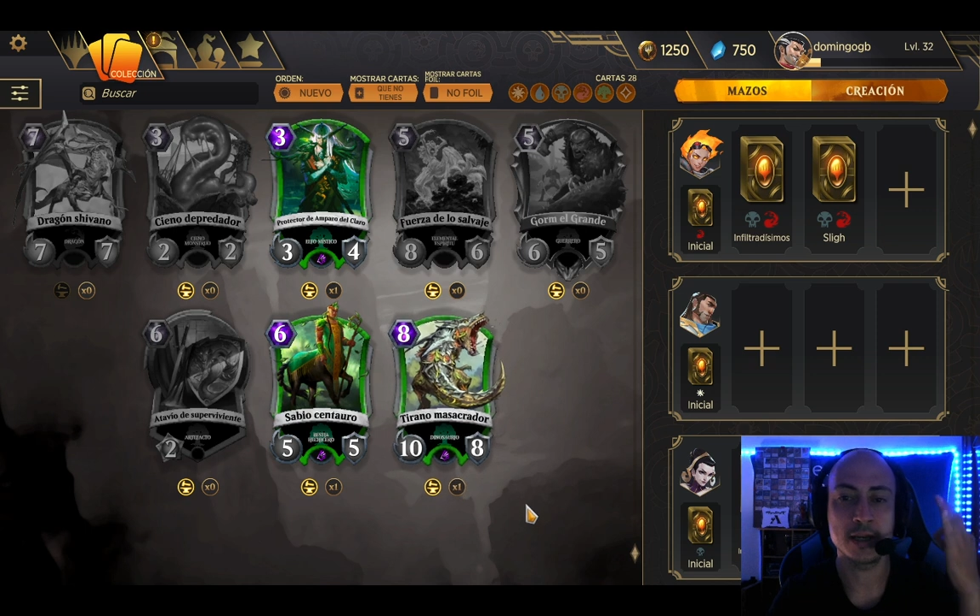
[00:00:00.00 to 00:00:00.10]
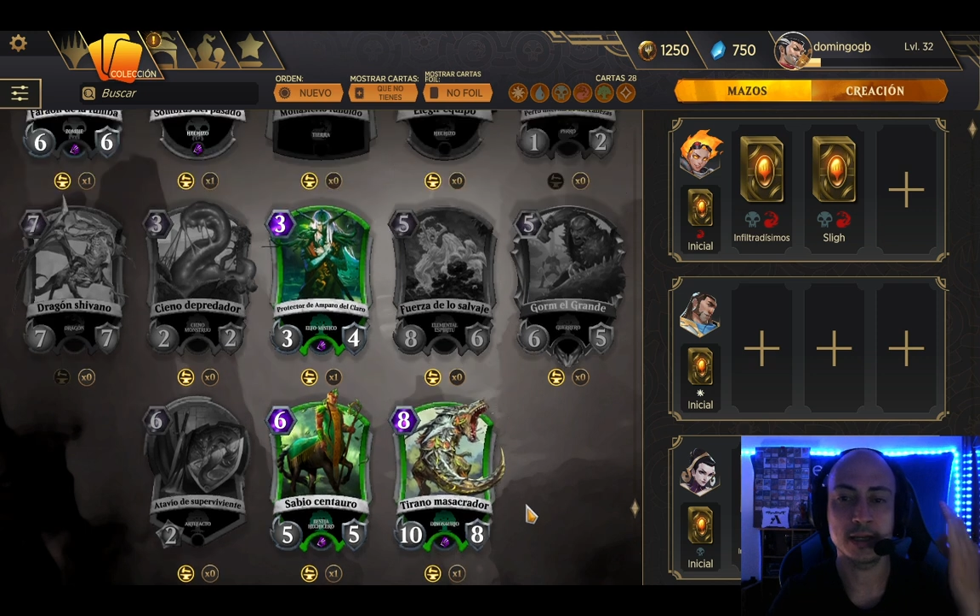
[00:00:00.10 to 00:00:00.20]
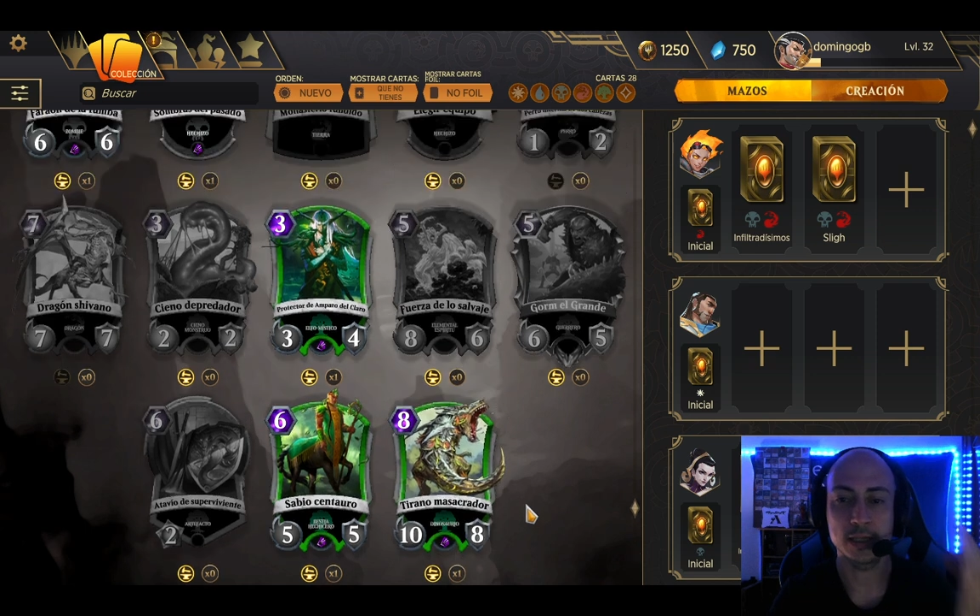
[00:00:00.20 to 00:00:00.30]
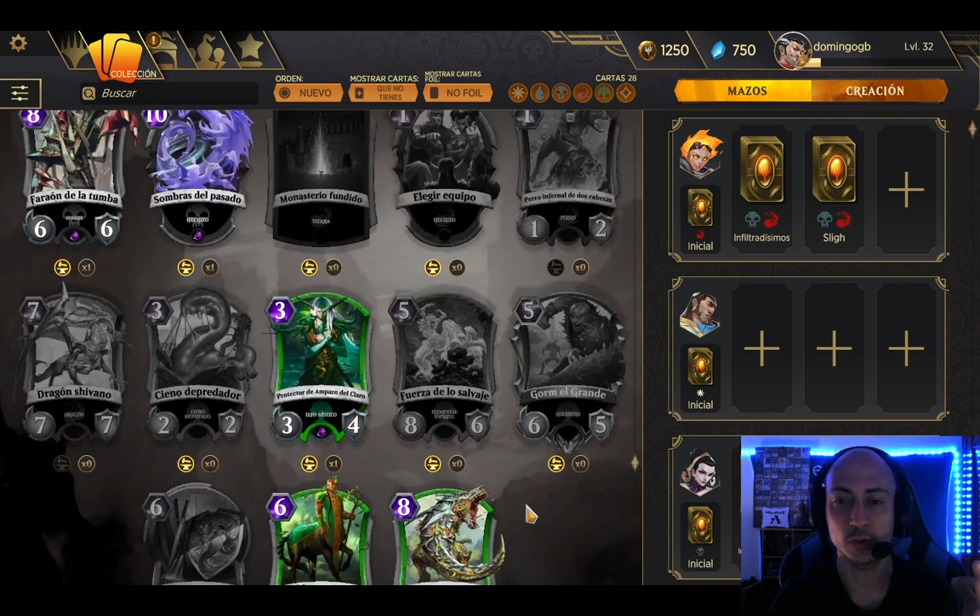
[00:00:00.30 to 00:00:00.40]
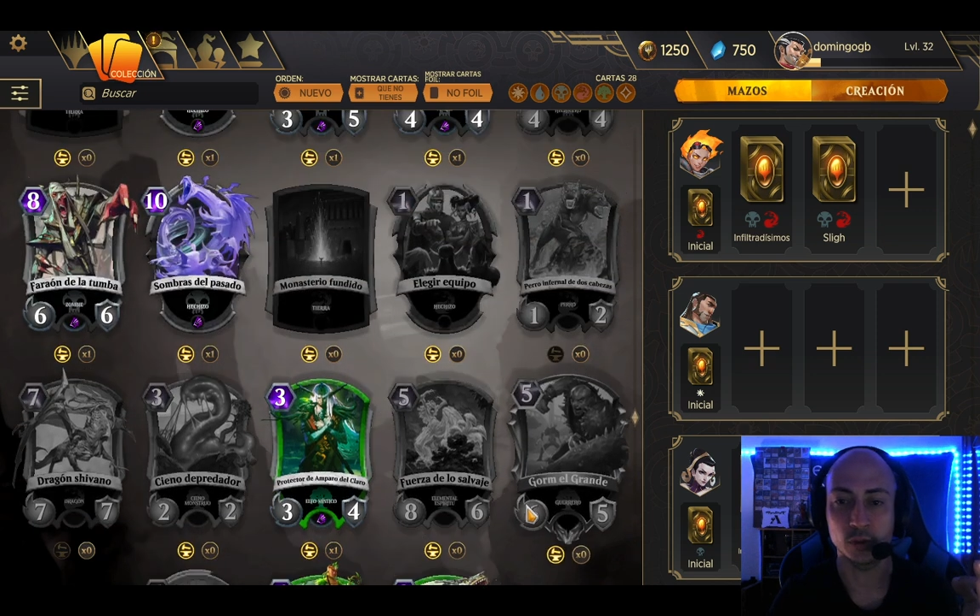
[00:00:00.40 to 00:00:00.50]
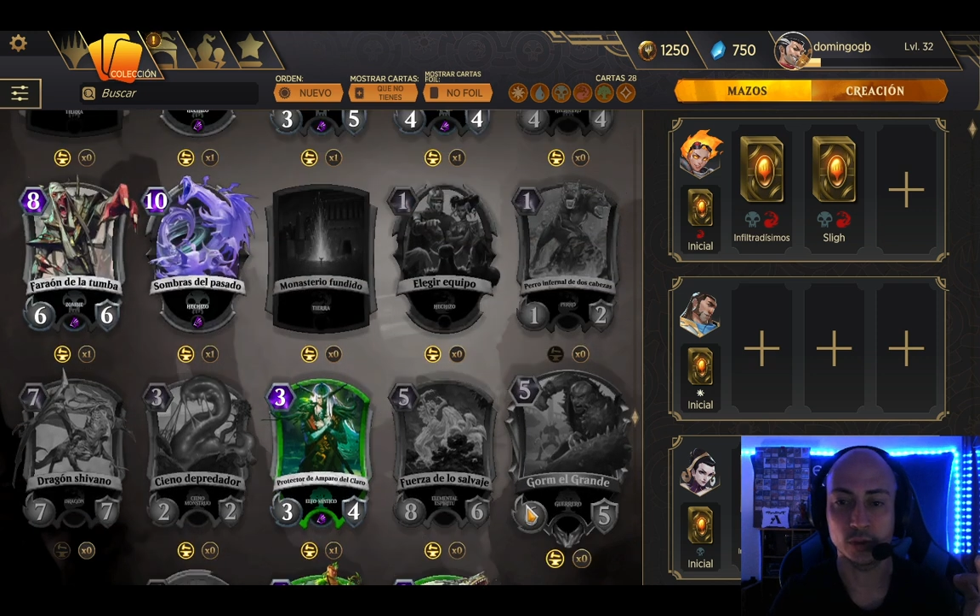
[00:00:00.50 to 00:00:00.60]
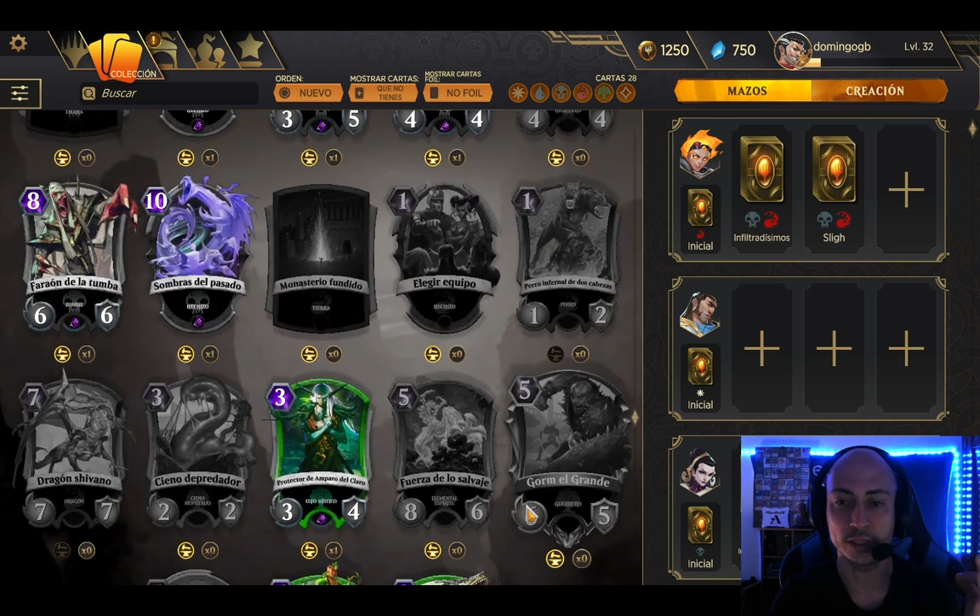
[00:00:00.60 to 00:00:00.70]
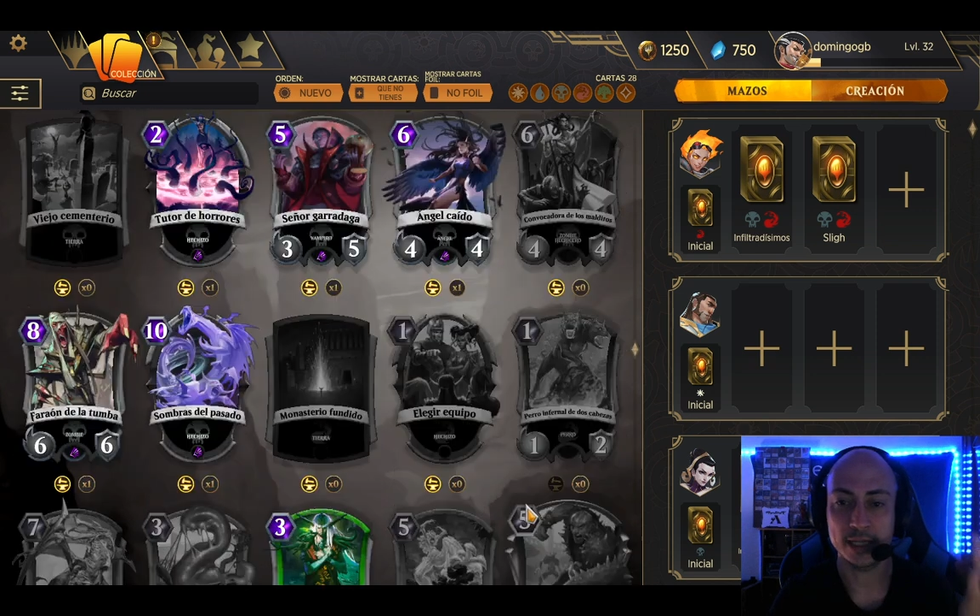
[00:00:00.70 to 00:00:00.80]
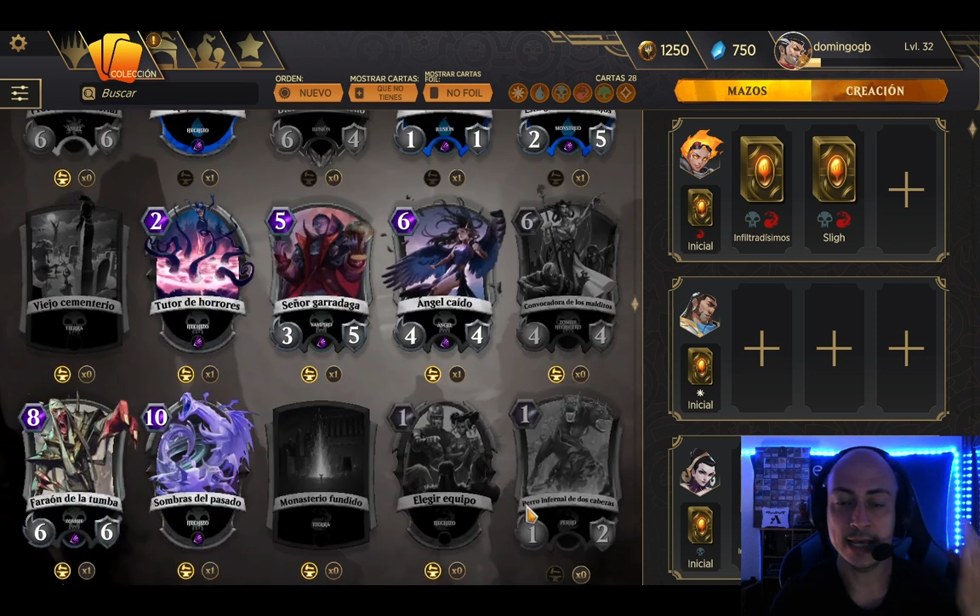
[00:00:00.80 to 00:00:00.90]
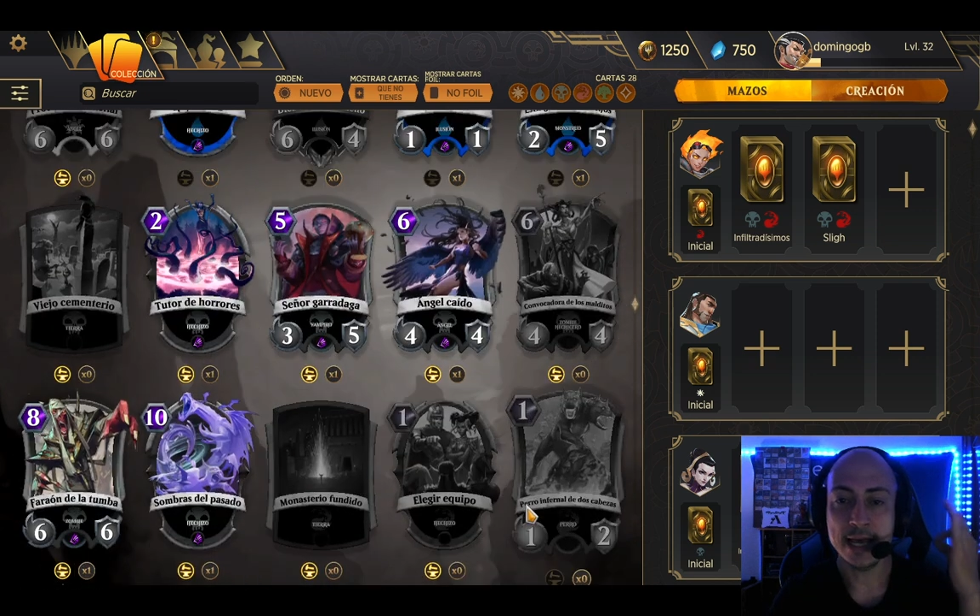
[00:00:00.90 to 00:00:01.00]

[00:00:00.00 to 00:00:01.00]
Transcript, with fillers: y montones.